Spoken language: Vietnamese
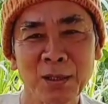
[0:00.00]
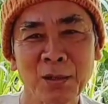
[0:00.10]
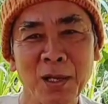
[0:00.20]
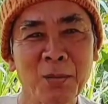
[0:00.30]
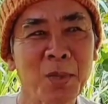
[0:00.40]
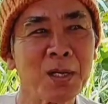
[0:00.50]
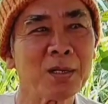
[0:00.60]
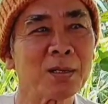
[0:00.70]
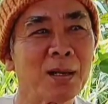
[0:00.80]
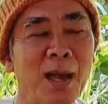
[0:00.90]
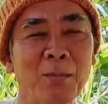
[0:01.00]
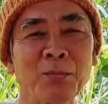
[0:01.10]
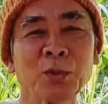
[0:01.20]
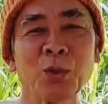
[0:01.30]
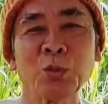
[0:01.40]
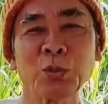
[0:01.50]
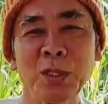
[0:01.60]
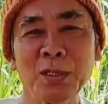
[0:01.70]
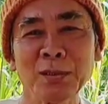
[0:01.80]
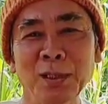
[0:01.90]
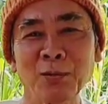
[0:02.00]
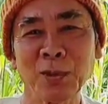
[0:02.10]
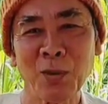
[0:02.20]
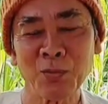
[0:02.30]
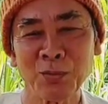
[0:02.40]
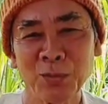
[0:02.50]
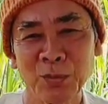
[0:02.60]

cho nên mới được làm thủ tướng tổng thống